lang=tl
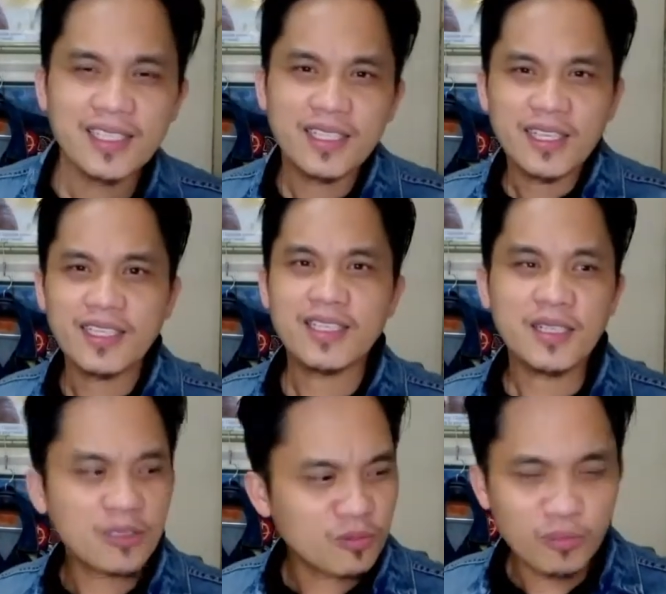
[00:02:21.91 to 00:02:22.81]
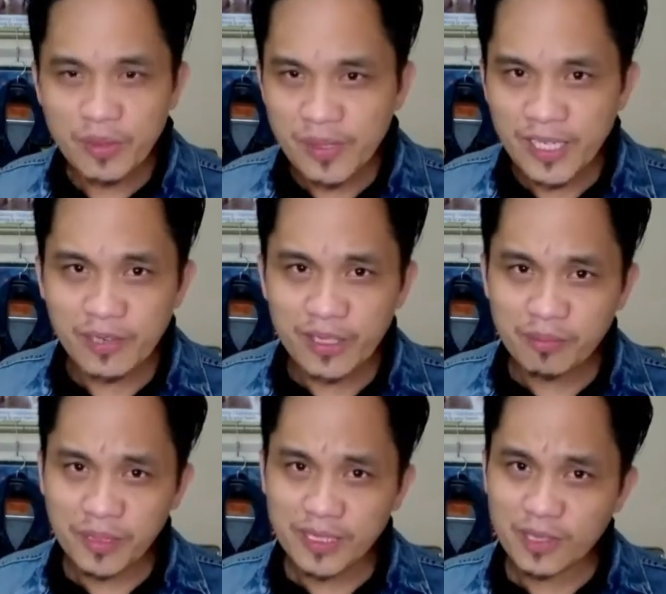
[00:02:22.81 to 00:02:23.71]
Kaya kung bibili ng
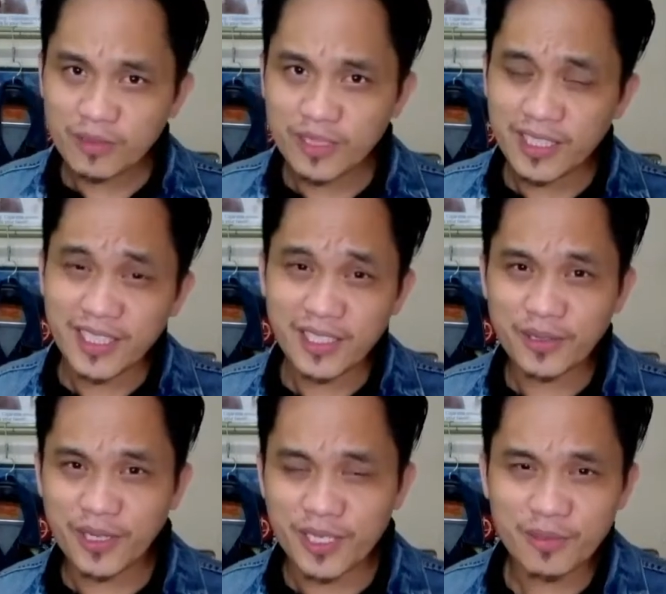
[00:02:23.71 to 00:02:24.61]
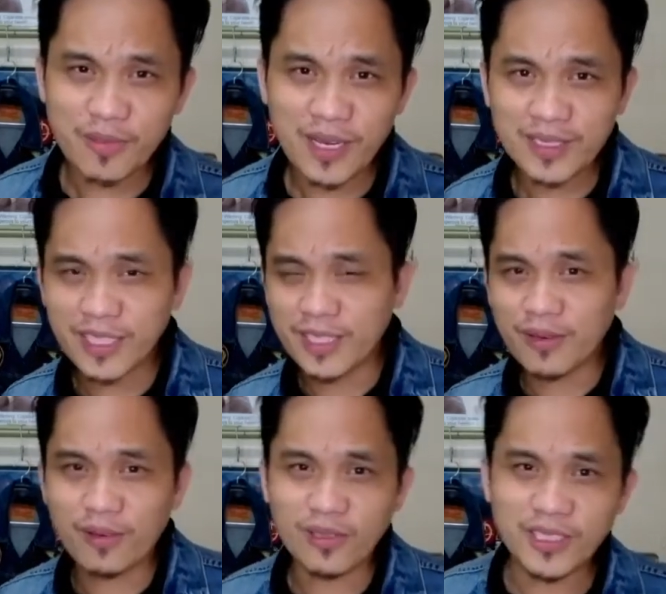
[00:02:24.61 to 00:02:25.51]
pantalon, tignan nyo rin yung mga
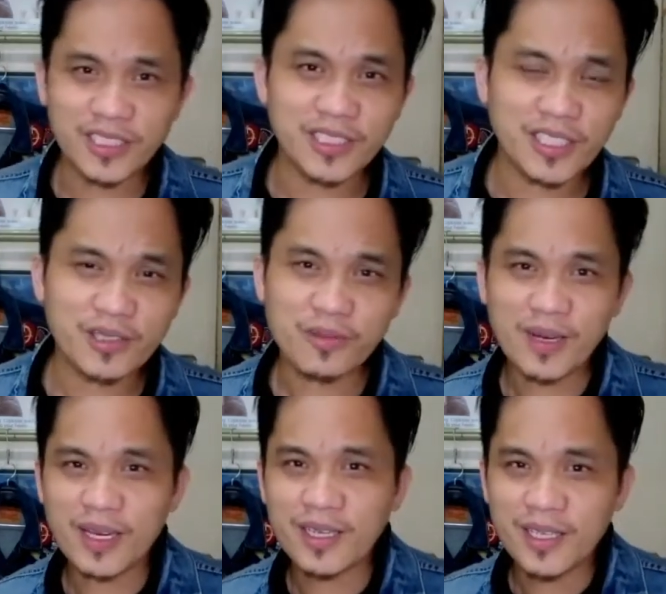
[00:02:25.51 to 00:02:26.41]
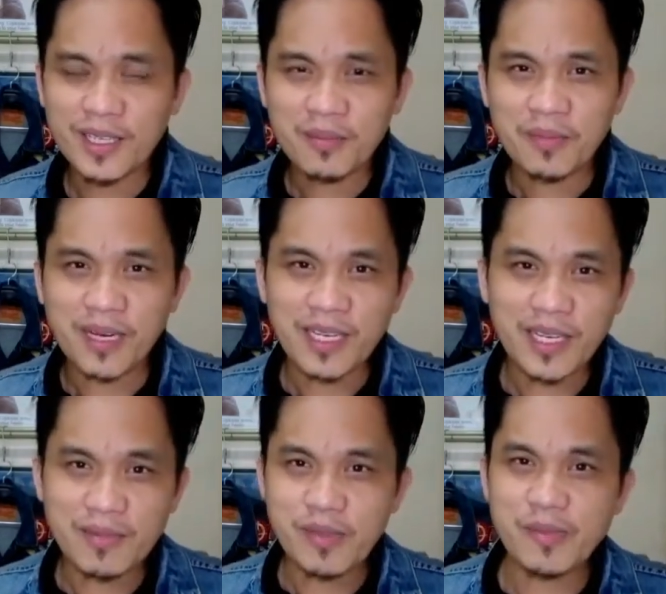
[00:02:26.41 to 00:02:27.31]
technologies niya, yung mga mga
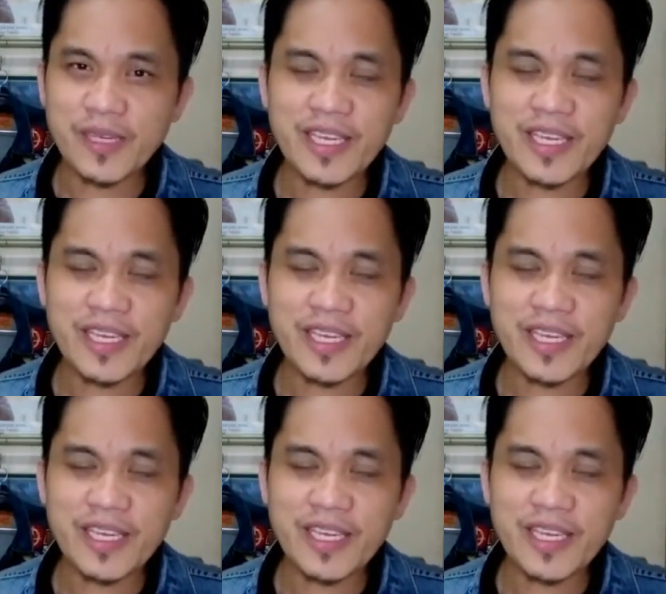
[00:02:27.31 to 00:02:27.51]
naibibigay.